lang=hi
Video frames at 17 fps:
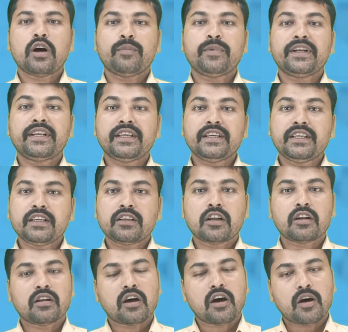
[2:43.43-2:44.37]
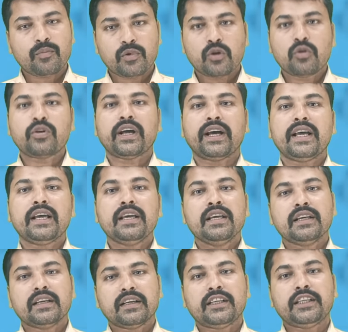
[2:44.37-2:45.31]
अभी डिजिटल अपलोड है
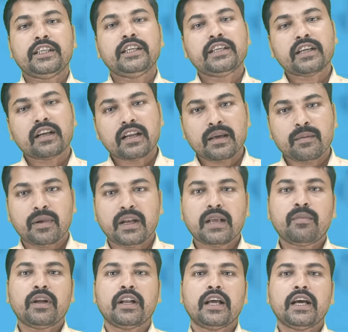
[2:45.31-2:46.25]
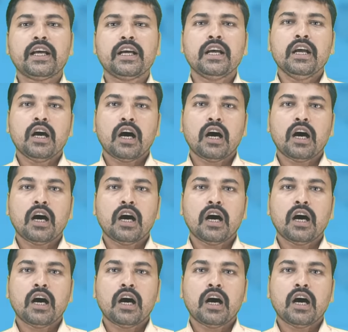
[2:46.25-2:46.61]
डिजिटल अवेलेबल है